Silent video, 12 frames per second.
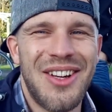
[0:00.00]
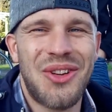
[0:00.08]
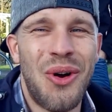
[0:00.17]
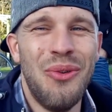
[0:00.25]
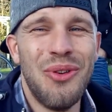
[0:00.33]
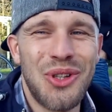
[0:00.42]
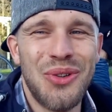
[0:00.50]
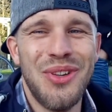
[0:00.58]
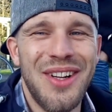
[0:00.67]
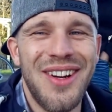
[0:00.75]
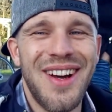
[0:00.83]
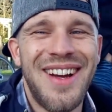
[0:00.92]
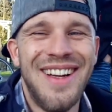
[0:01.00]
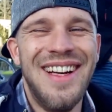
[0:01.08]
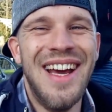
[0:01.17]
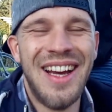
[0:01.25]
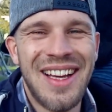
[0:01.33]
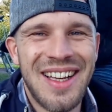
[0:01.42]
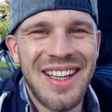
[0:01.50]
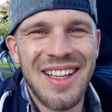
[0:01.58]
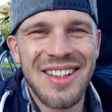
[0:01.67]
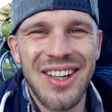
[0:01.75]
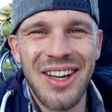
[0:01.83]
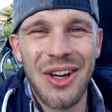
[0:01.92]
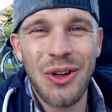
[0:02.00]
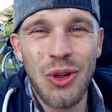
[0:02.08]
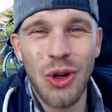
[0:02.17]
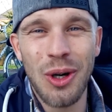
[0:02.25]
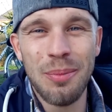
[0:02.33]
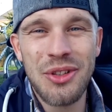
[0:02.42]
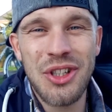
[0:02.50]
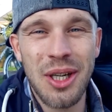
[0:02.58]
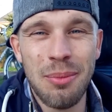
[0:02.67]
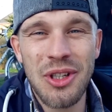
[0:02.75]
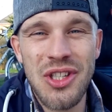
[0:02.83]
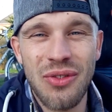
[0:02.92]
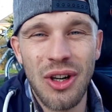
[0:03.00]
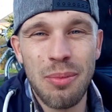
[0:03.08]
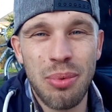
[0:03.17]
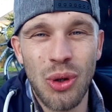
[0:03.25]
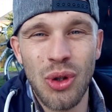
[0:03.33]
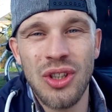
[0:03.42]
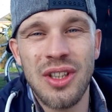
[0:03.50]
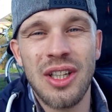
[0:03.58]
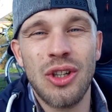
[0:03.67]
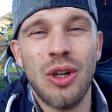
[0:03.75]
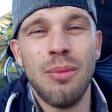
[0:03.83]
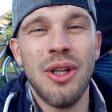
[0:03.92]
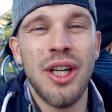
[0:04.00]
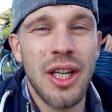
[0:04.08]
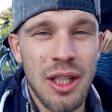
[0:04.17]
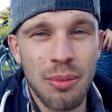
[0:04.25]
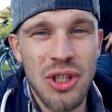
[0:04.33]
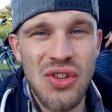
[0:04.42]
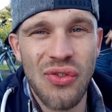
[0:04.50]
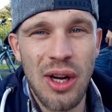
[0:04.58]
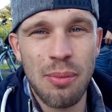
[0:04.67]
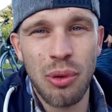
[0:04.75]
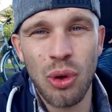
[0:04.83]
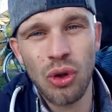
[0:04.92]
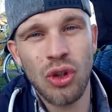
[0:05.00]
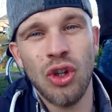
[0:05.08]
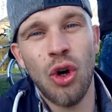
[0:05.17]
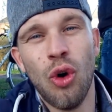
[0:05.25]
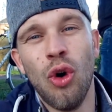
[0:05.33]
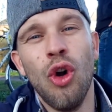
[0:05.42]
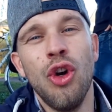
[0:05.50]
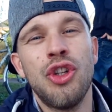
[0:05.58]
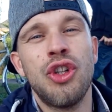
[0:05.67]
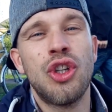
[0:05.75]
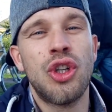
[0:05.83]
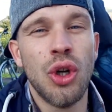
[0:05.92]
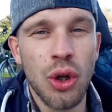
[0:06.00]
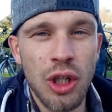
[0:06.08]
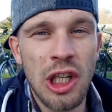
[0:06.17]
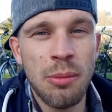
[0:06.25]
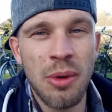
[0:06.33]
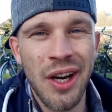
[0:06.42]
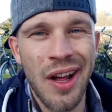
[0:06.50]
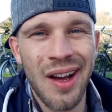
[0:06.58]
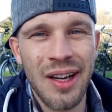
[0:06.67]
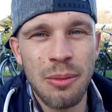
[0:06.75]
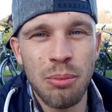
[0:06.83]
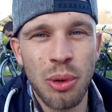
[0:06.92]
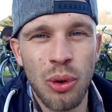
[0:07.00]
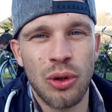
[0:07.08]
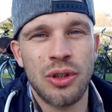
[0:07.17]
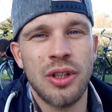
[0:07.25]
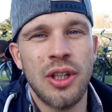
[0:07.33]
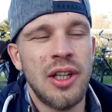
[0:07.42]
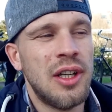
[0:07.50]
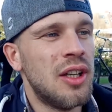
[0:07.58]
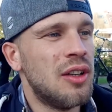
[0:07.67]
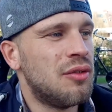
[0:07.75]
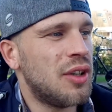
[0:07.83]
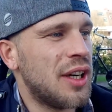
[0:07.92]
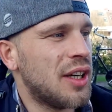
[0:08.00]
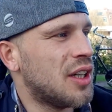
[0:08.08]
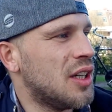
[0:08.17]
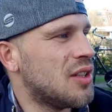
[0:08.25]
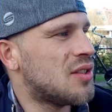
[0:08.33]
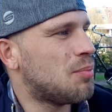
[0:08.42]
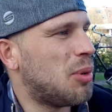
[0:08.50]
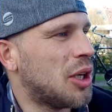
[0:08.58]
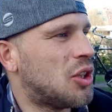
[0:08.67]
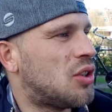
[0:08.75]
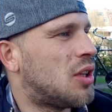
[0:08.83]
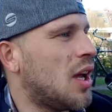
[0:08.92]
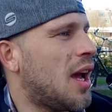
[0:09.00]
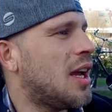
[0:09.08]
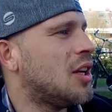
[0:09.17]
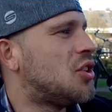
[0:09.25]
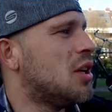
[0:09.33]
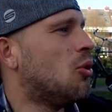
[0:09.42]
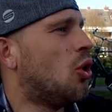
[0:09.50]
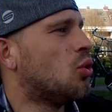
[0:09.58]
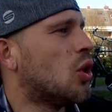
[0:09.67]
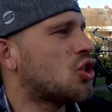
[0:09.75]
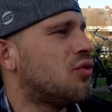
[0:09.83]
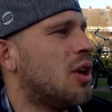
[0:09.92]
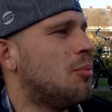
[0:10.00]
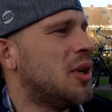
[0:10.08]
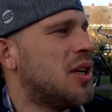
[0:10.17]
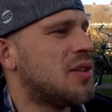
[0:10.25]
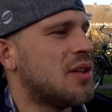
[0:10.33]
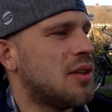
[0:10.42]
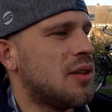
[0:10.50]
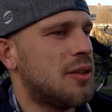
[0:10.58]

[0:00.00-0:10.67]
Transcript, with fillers: das holen wir schon wieder ein. Danach kommt Tim mit zwei Punkten, dann komme ich mit zwei Punkten und Günni mit einem Punkt. Weiter geht's. Bei, ey, Timo, du hast mir einen Biss.